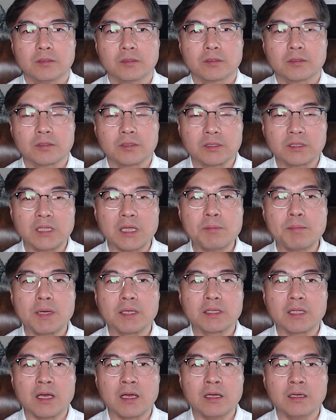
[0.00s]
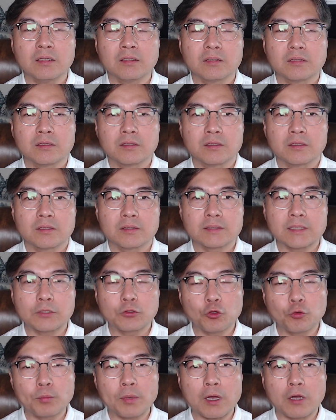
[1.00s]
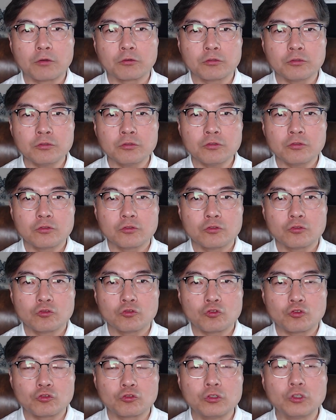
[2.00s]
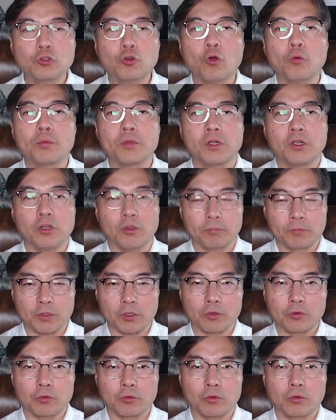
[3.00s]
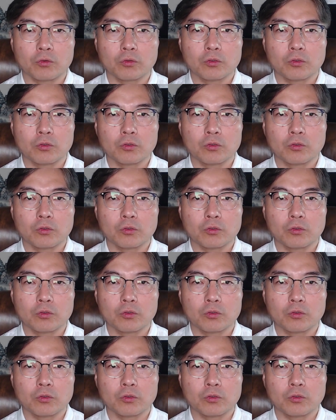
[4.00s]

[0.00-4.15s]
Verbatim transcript: 그때마다 사도 바울은 죽을 고비를 넘겼고